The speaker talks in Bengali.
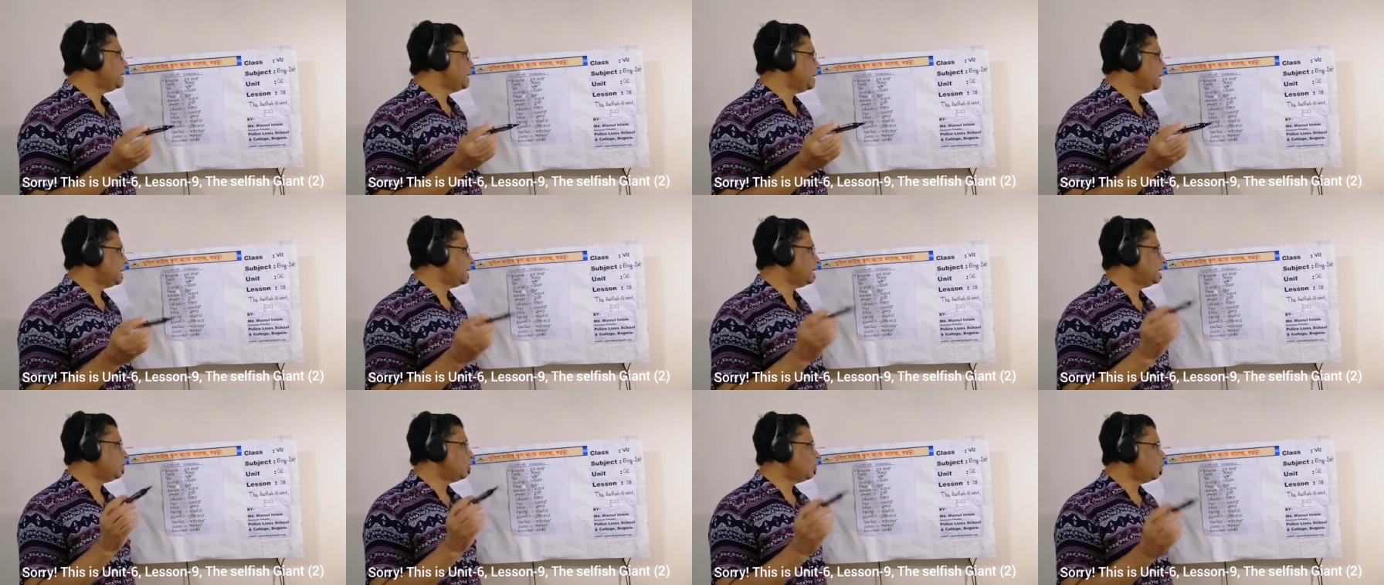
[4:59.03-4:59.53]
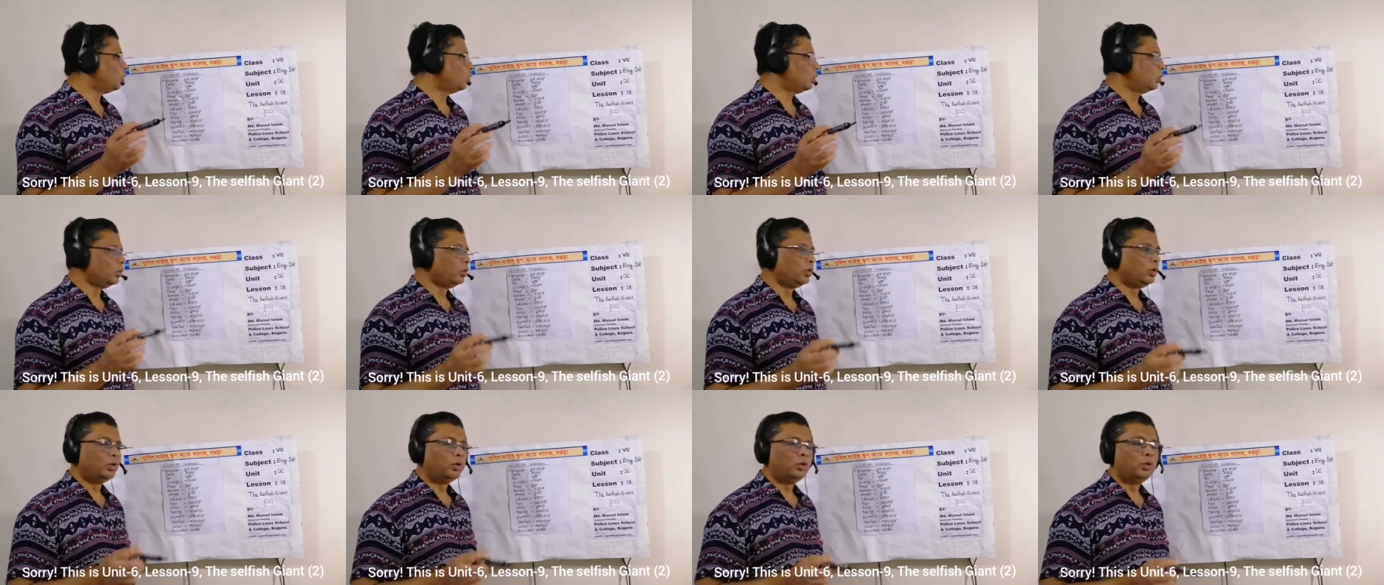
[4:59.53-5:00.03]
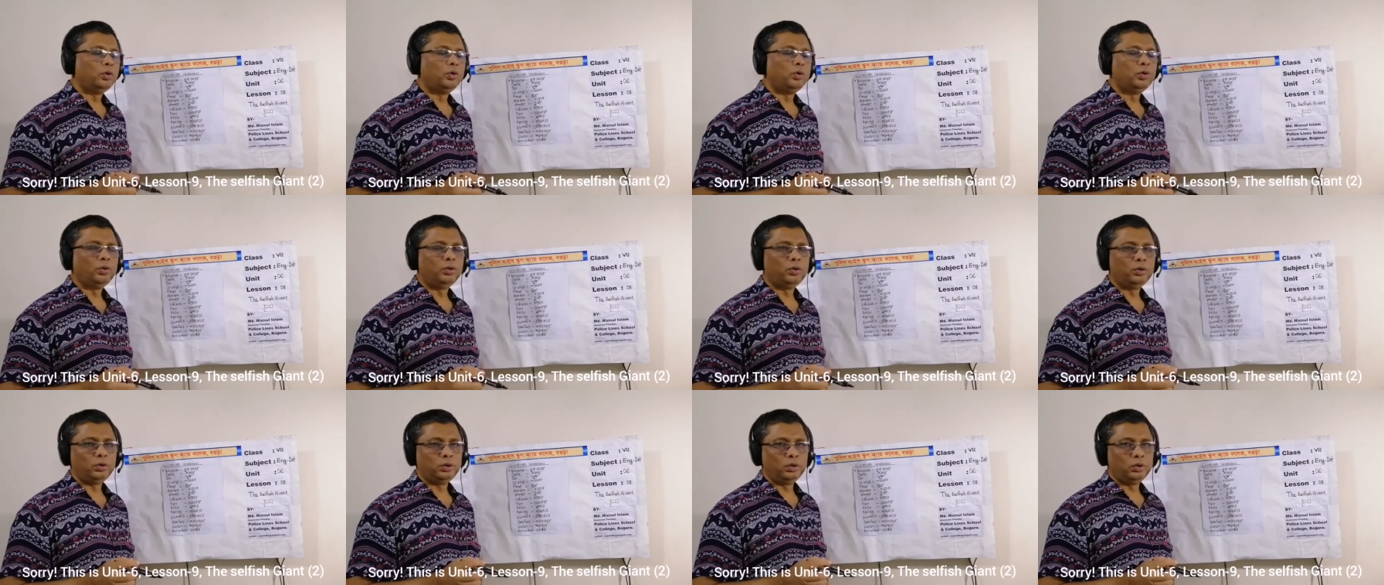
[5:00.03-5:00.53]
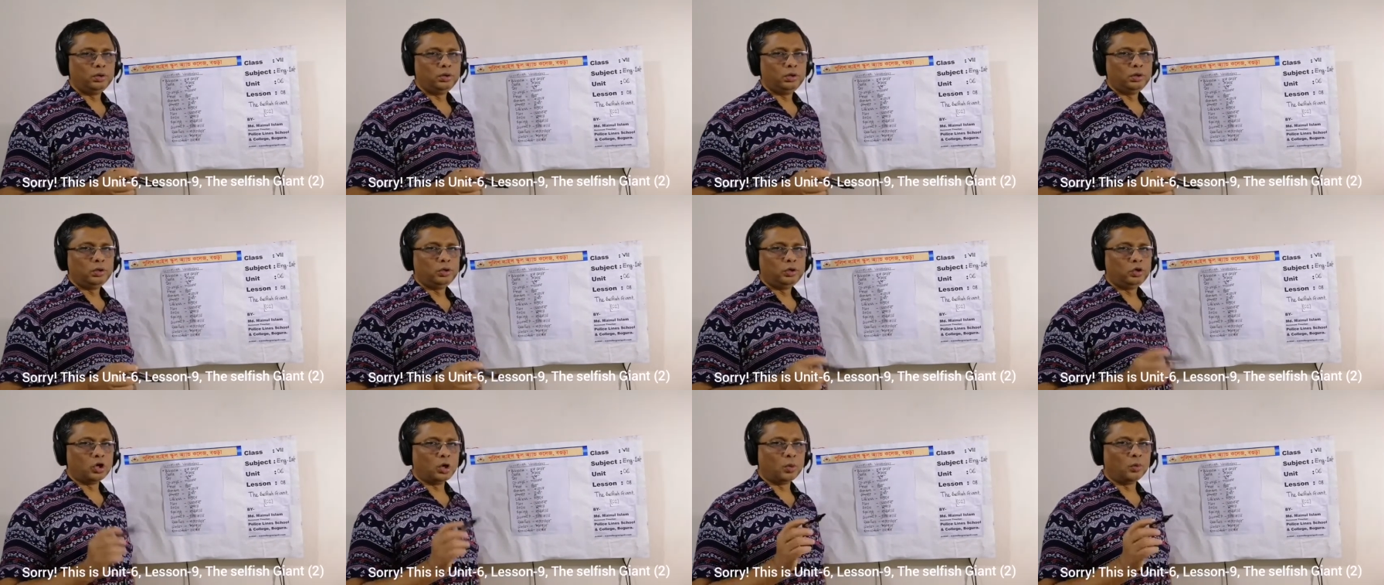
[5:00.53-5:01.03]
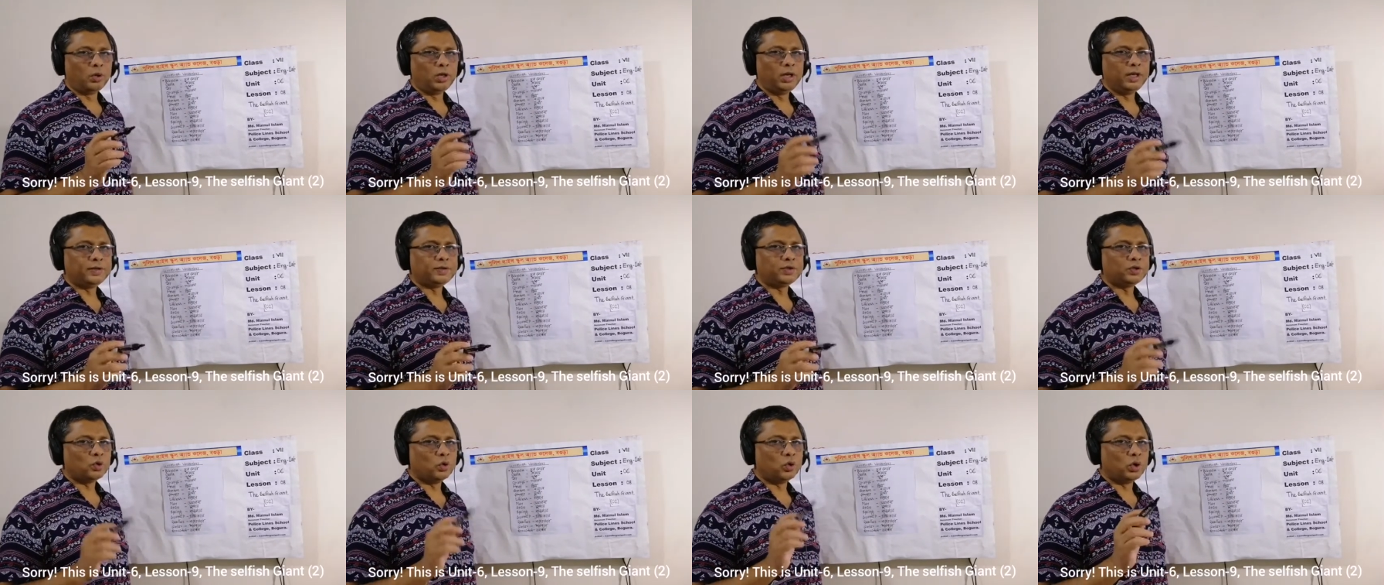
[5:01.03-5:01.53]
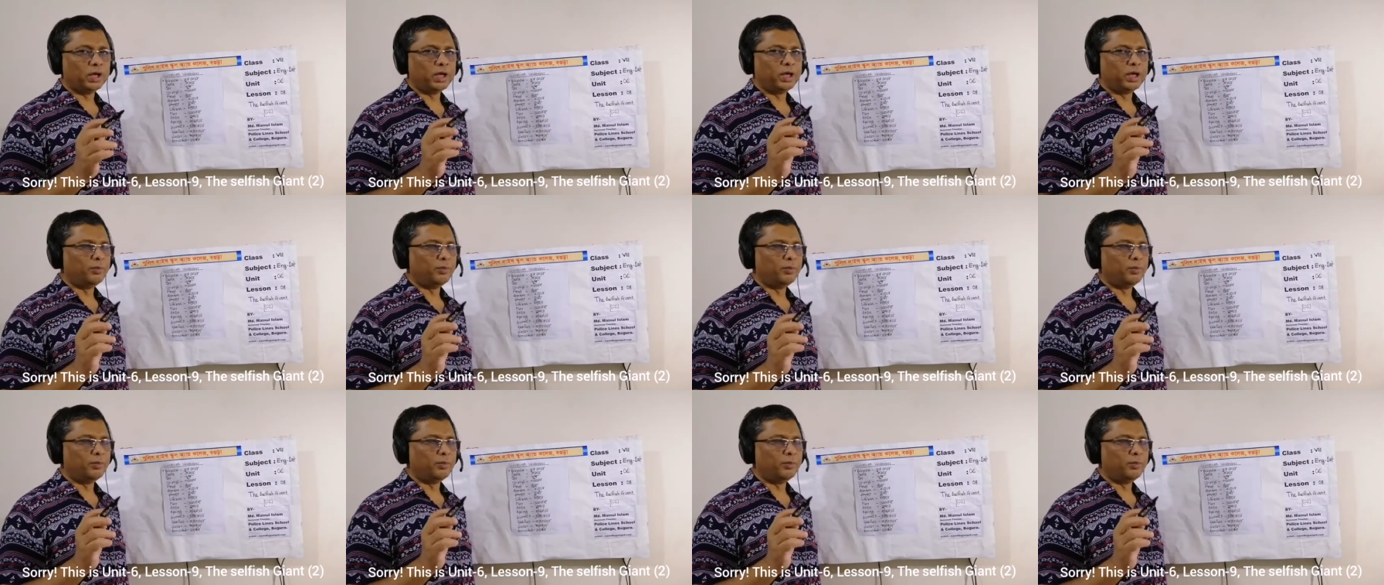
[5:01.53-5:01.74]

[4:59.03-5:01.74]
এল ও ডবল এস ও